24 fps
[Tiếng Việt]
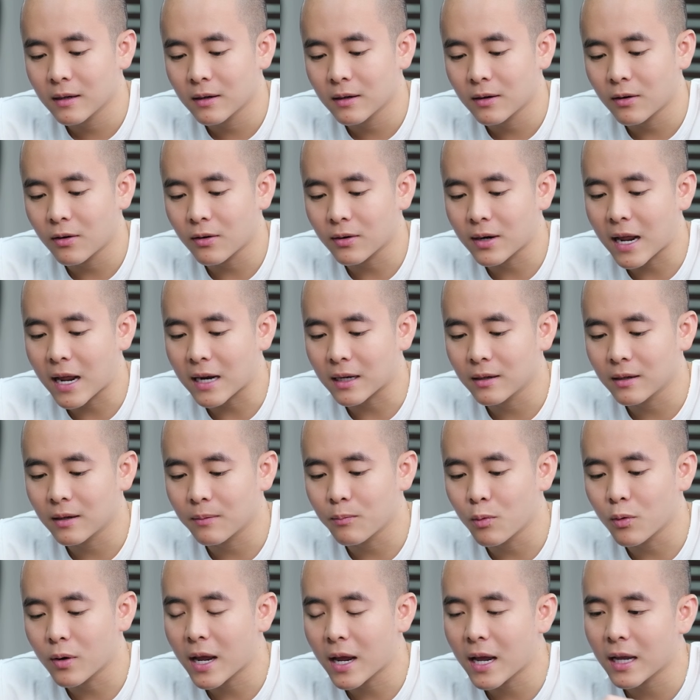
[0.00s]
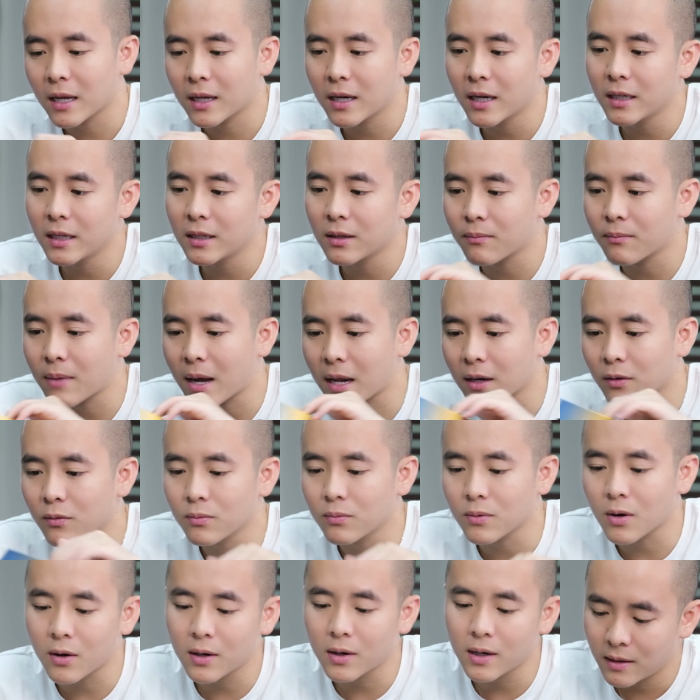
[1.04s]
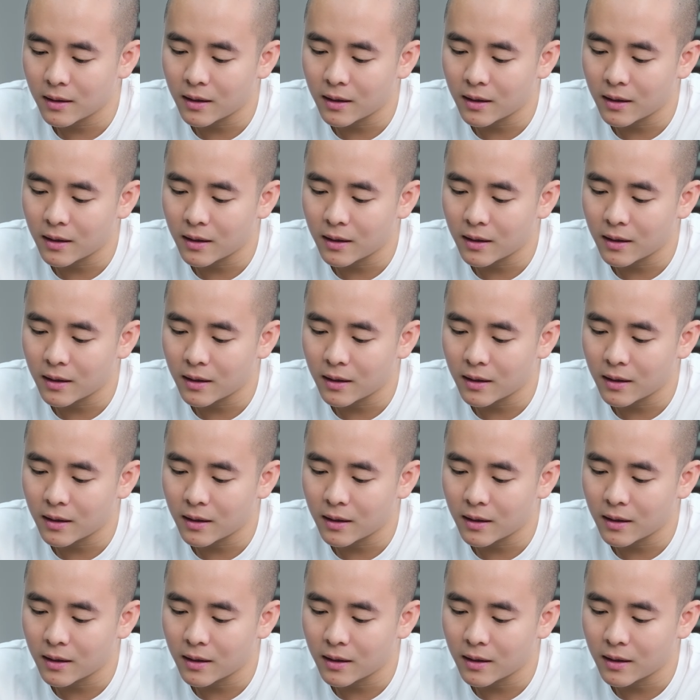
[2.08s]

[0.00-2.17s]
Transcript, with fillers: họ đạt được bốn mươi hai cây, trong bạn cũng nói là